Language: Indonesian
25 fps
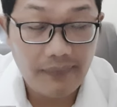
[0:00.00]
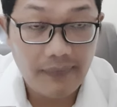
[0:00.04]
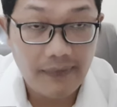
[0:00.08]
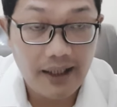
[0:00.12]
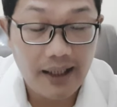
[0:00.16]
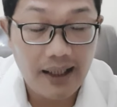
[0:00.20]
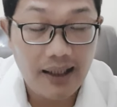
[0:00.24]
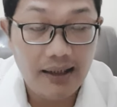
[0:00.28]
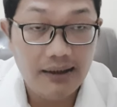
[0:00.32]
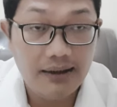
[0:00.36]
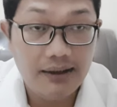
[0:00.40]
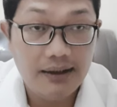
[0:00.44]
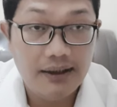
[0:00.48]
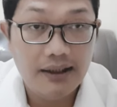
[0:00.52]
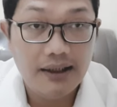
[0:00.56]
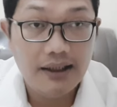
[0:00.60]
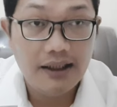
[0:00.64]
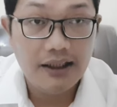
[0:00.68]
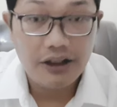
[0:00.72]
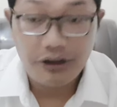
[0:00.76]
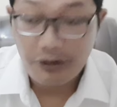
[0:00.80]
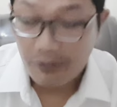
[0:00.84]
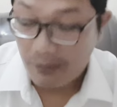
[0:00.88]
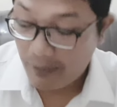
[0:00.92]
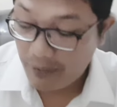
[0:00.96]
Ya.
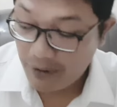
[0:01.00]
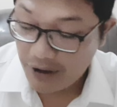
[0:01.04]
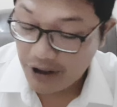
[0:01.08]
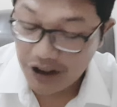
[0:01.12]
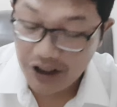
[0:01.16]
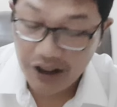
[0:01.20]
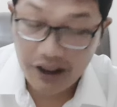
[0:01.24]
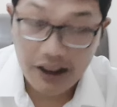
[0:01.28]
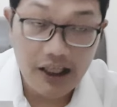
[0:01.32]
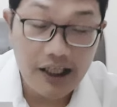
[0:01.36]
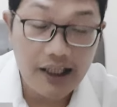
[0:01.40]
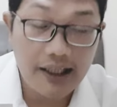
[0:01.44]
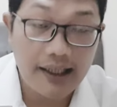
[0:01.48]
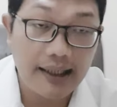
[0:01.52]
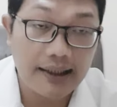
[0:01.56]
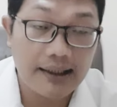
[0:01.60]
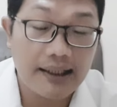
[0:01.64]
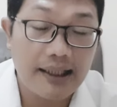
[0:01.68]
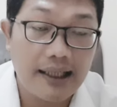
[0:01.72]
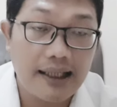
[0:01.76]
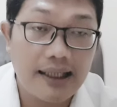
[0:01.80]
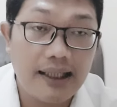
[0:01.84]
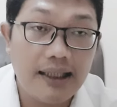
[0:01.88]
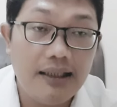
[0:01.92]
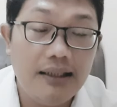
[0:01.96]
Sebab di sini
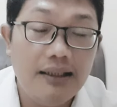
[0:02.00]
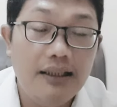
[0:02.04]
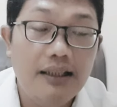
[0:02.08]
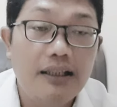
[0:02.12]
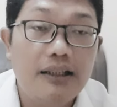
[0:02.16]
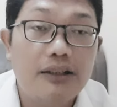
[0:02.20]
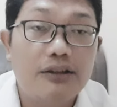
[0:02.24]
dikatakan